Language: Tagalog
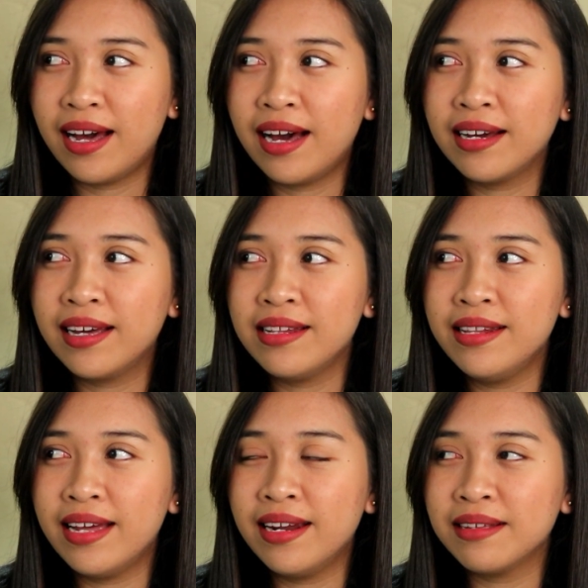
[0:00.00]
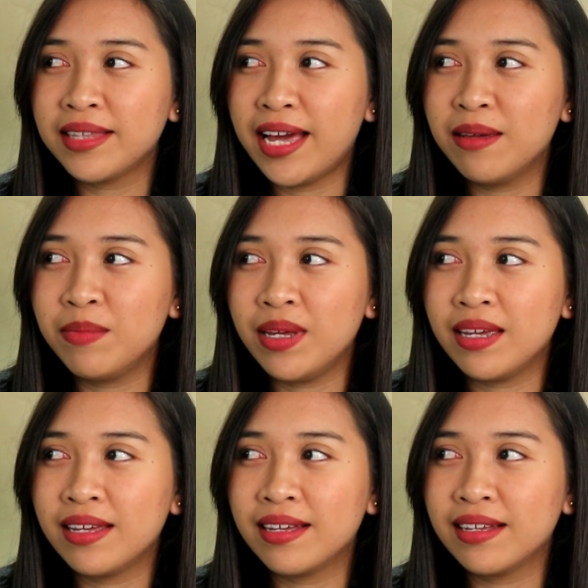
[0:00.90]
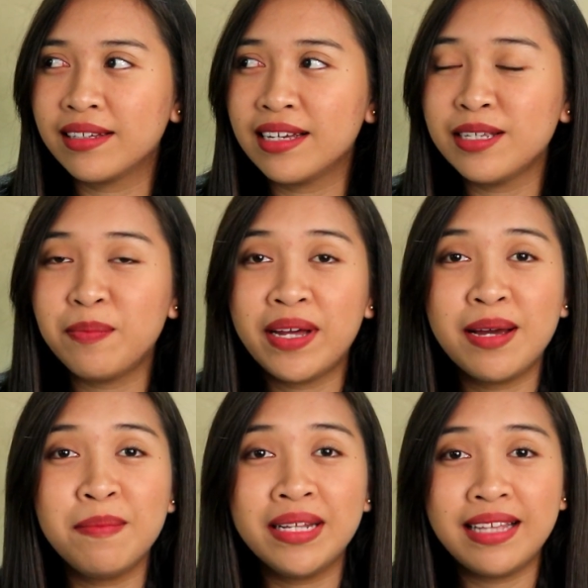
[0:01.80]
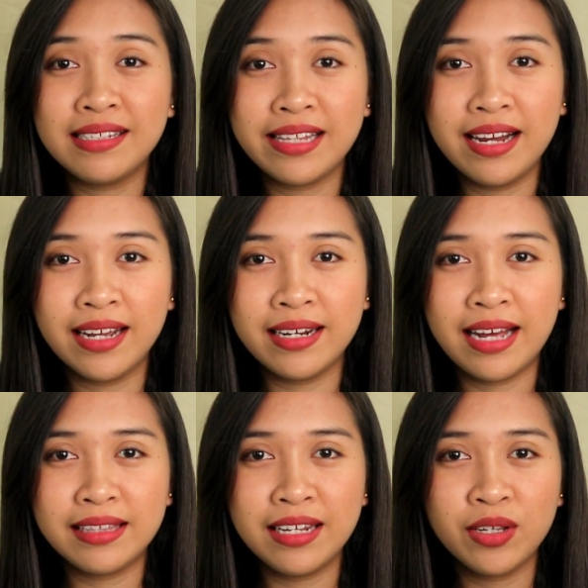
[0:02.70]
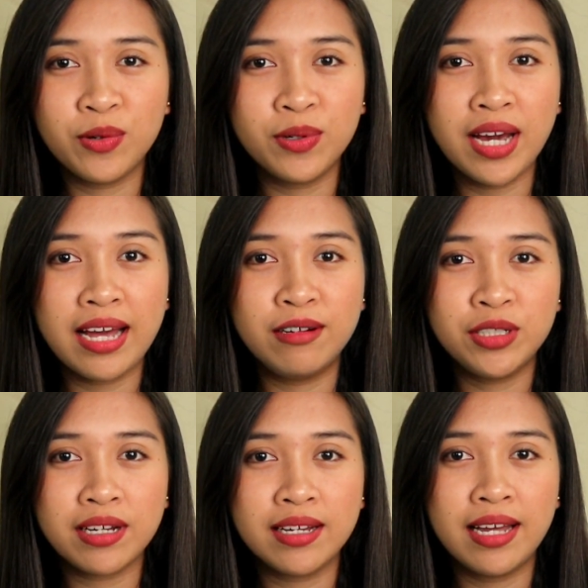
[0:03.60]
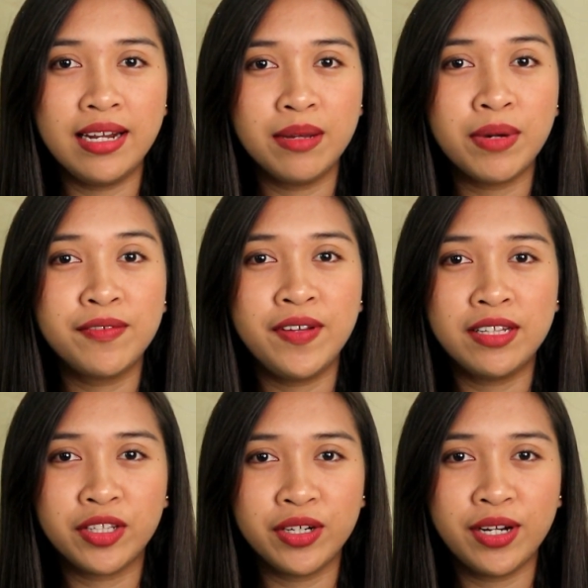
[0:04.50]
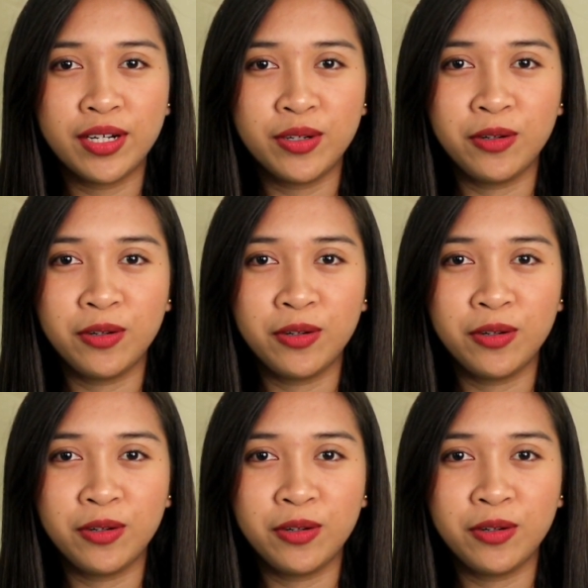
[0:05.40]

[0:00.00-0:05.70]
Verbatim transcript: ang ganda ng timing. Kasi para matest talaga natin kung gaano siya kagaling mag-filter ng